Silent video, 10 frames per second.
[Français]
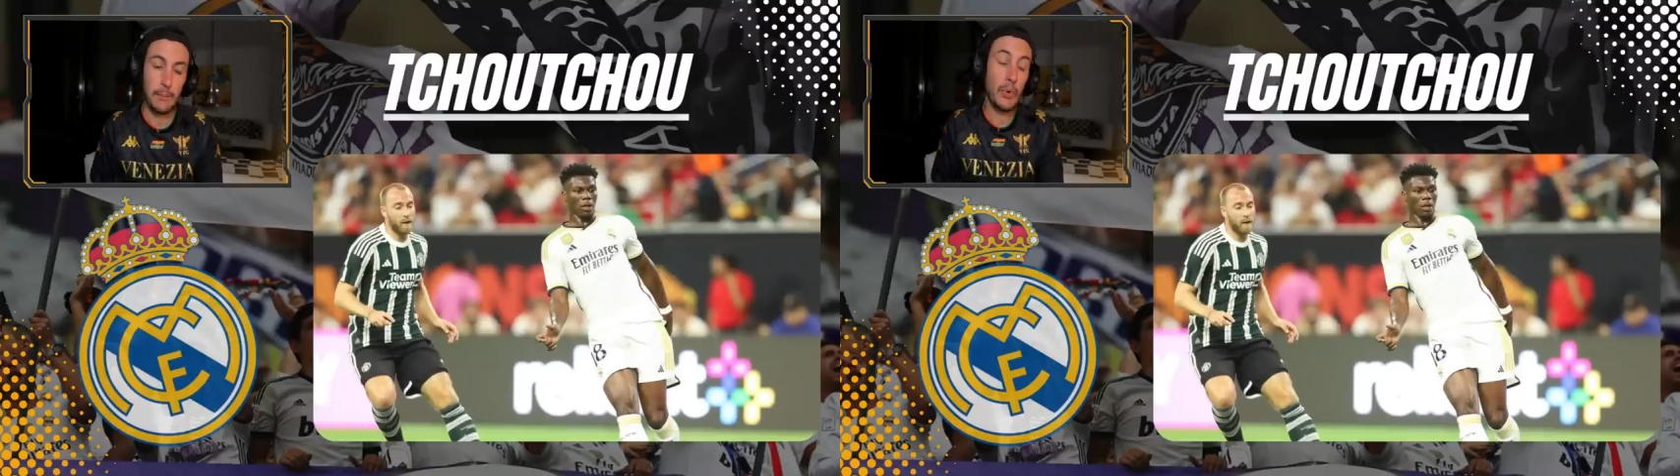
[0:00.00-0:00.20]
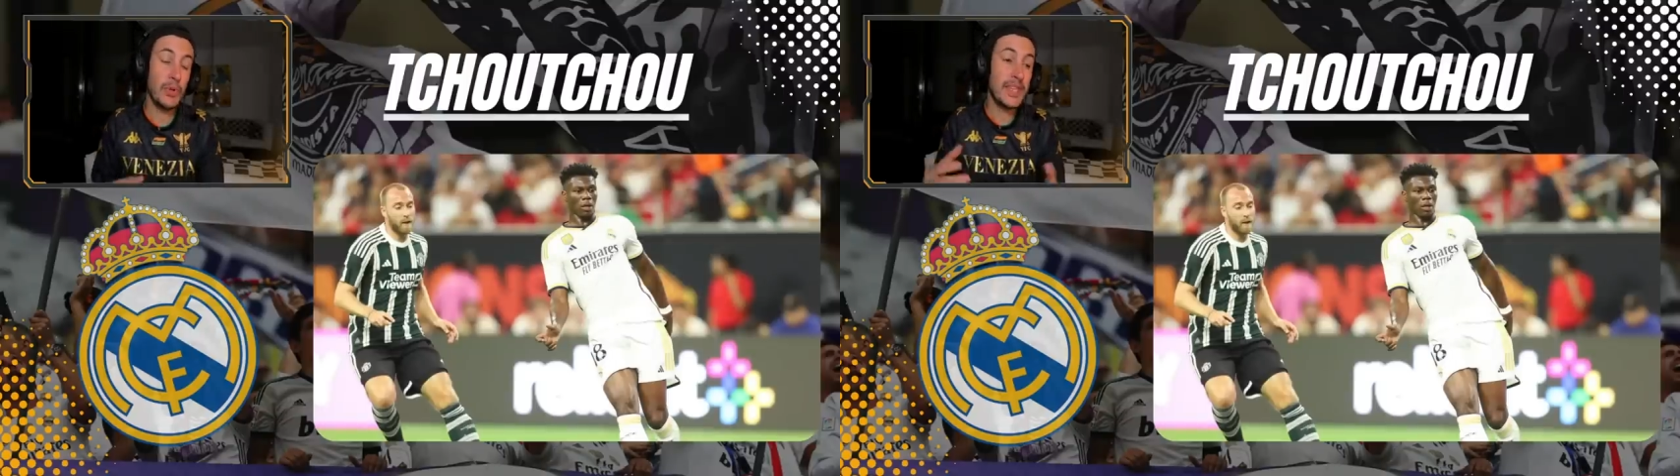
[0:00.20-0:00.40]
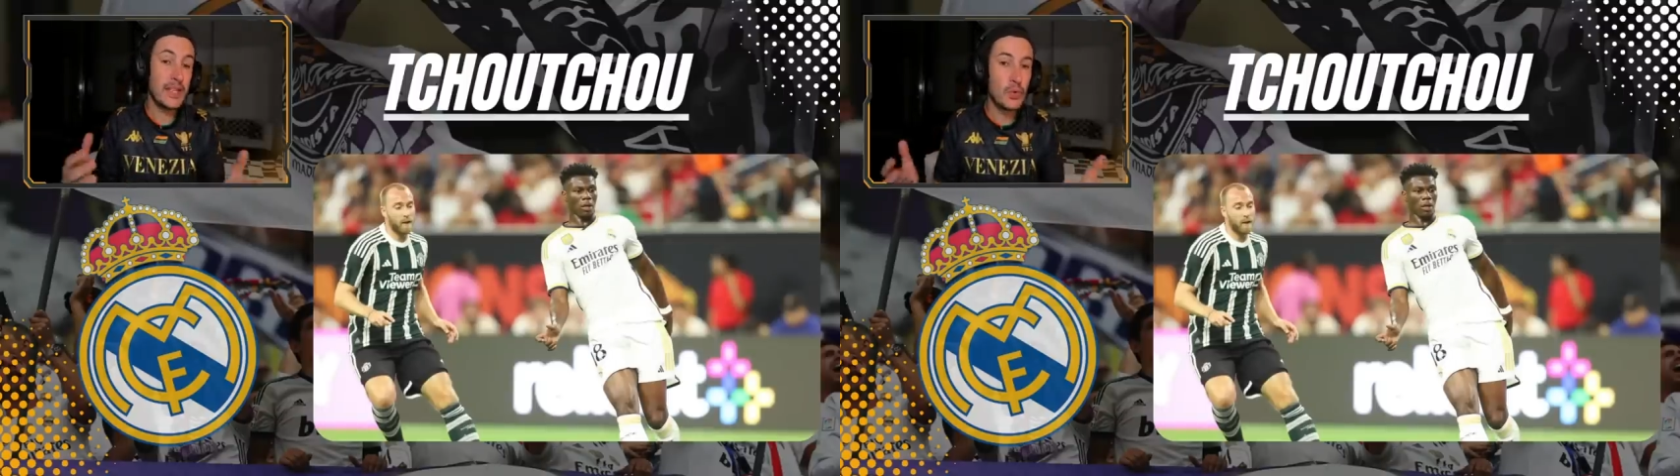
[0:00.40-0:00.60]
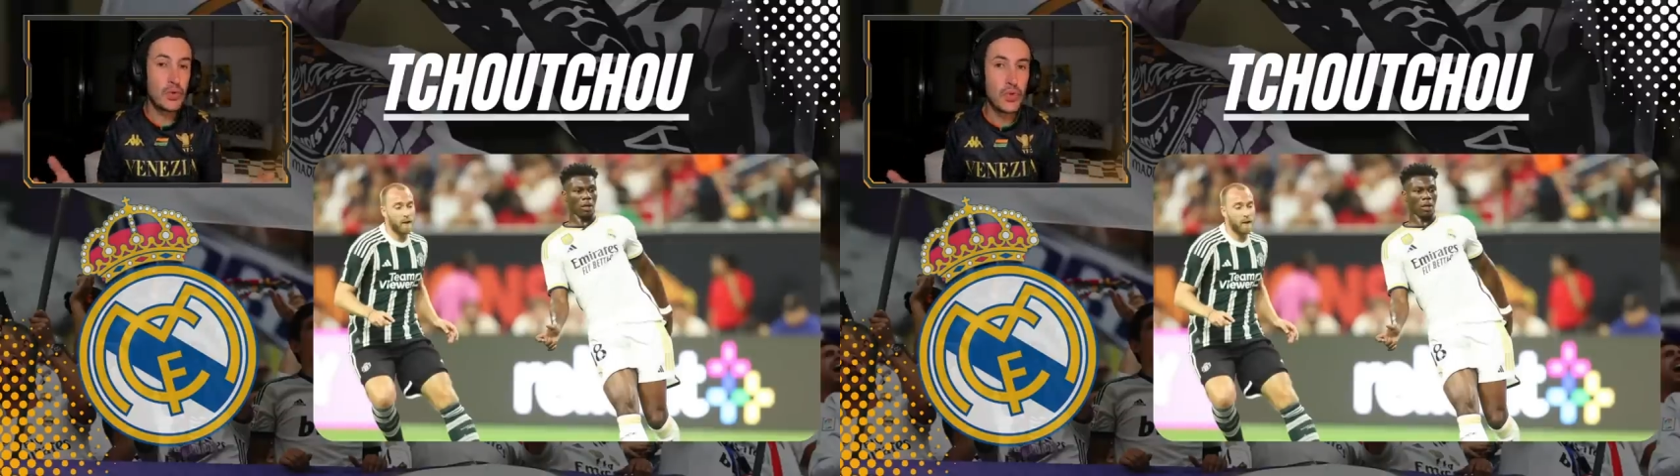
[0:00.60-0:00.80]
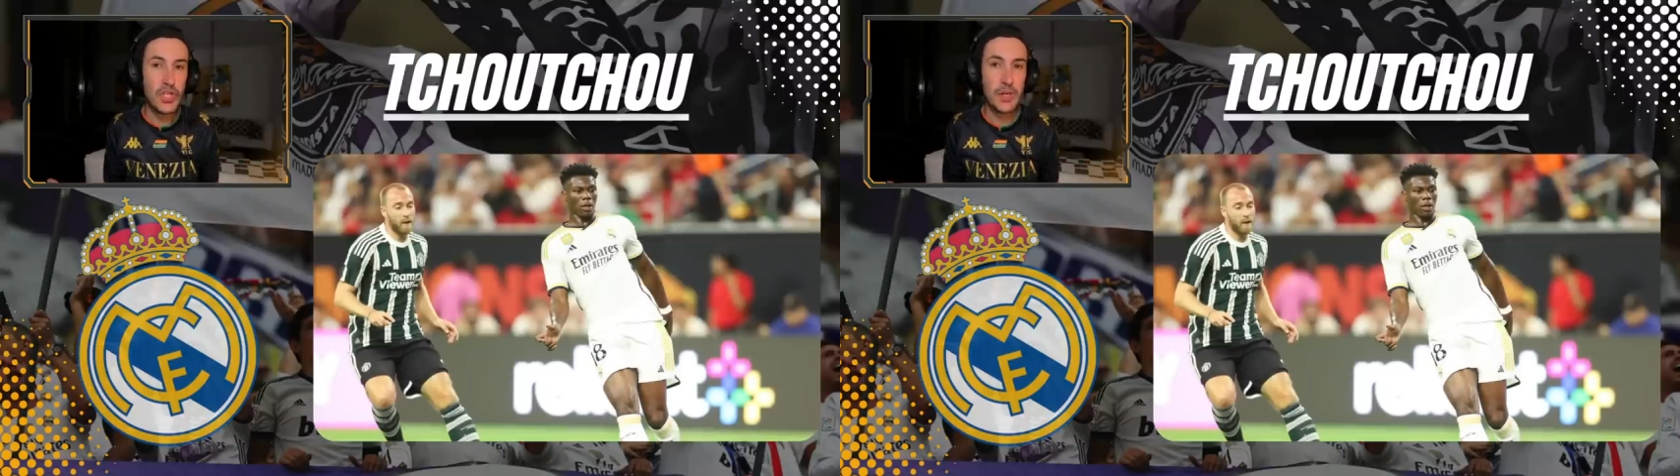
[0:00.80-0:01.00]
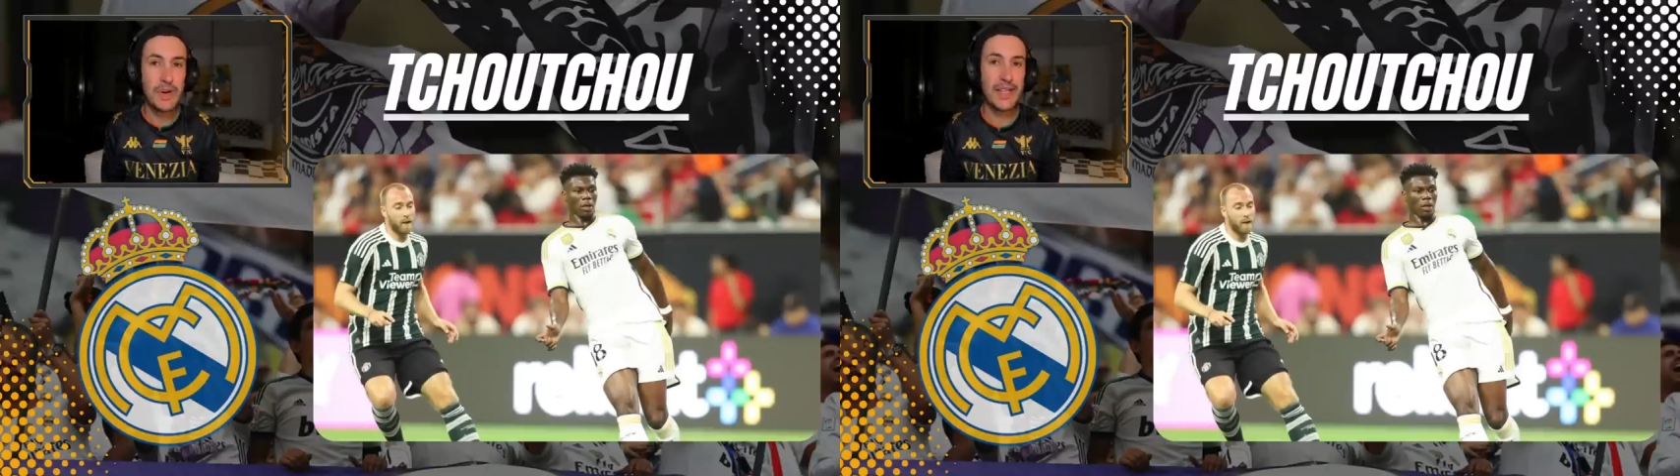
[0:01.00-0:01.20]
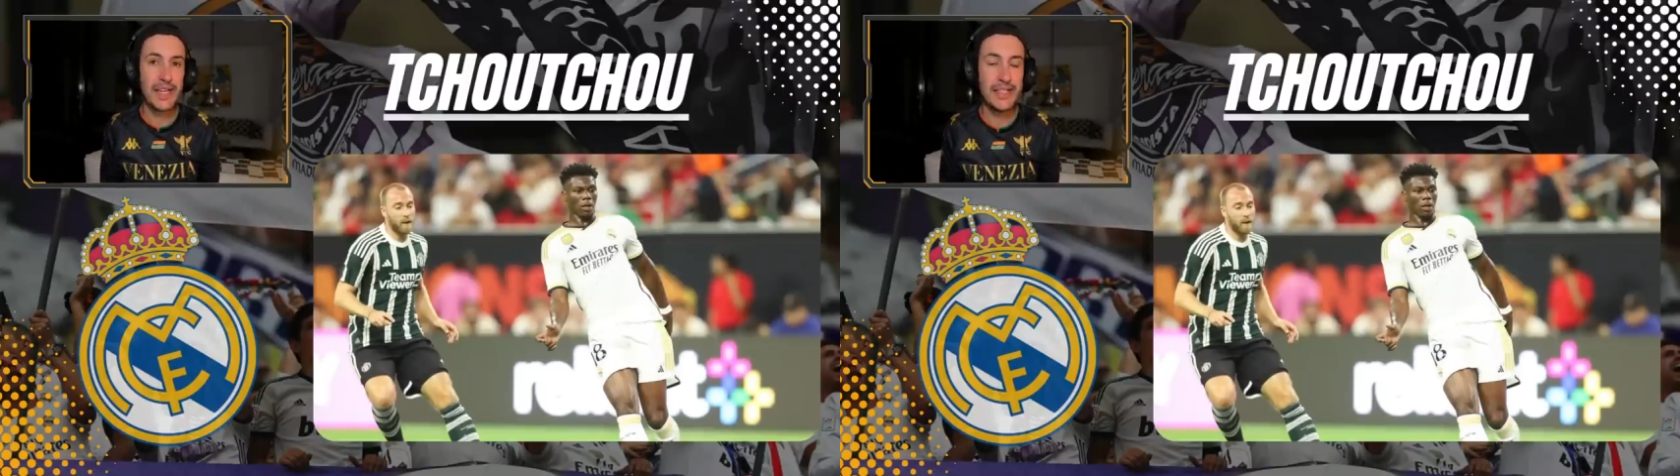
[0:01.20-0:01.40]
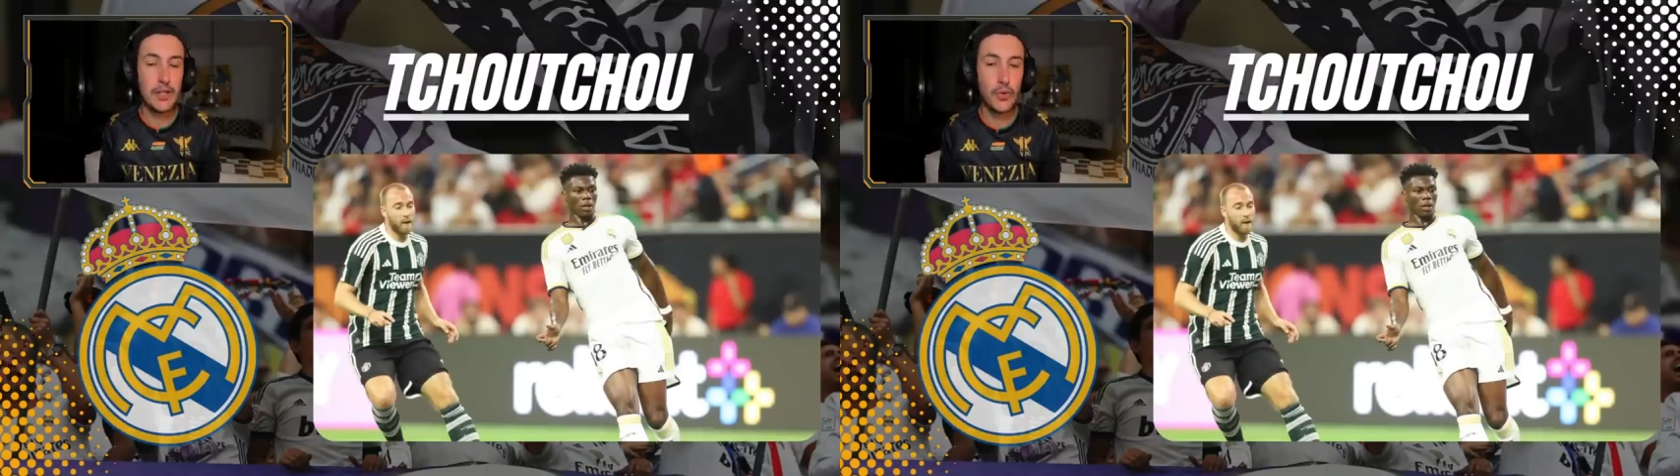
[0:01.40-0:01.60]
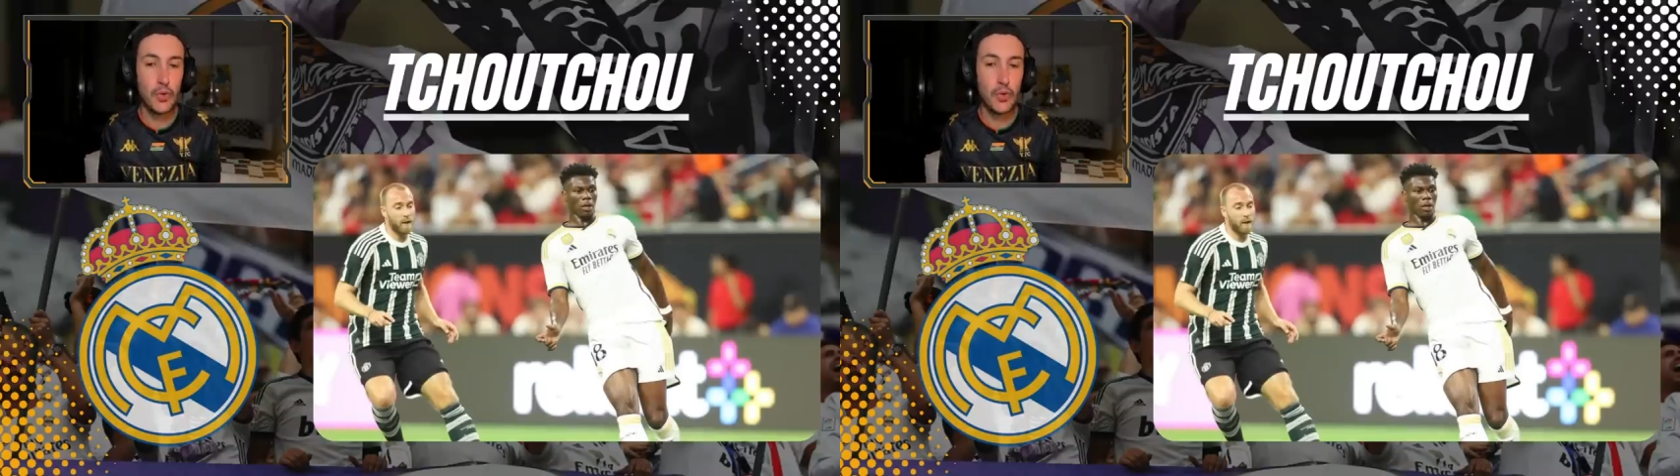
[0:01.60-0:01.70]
Peut-être que ce schéma tactique